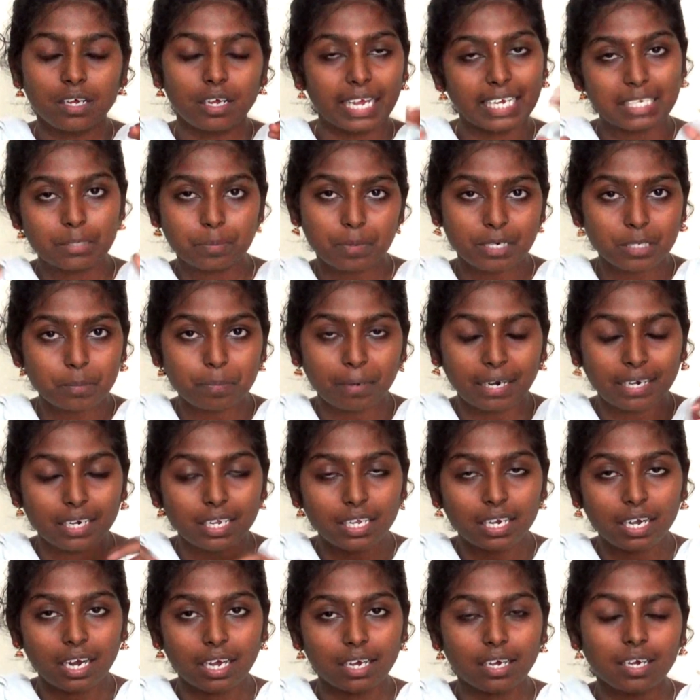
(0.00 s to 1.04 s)
எக்ஸ்ப்ரெஸ்
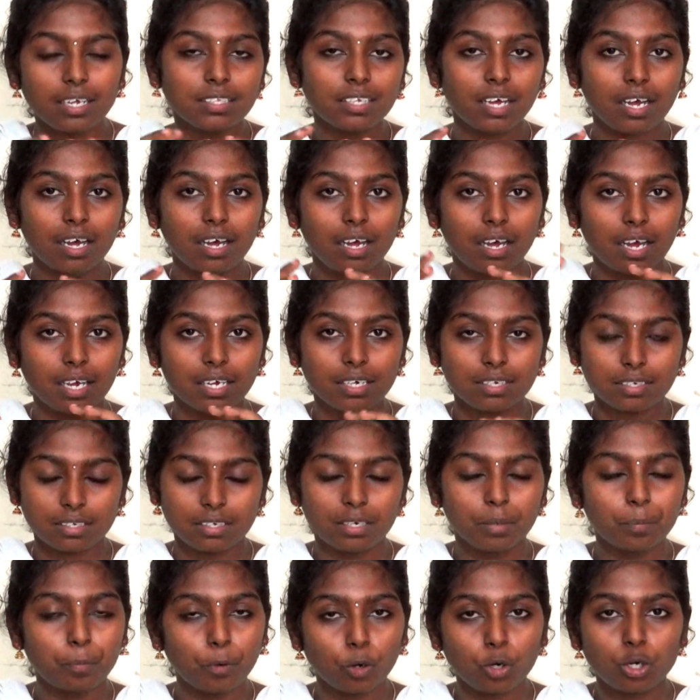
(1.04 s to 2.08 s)
பண்ணிடுறாங்க அந்த
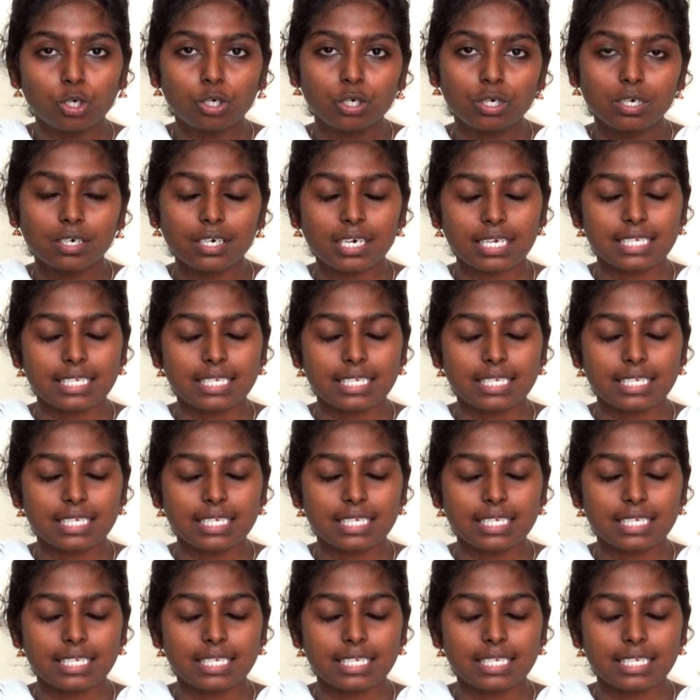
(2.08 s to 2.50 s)
பொண்ணும்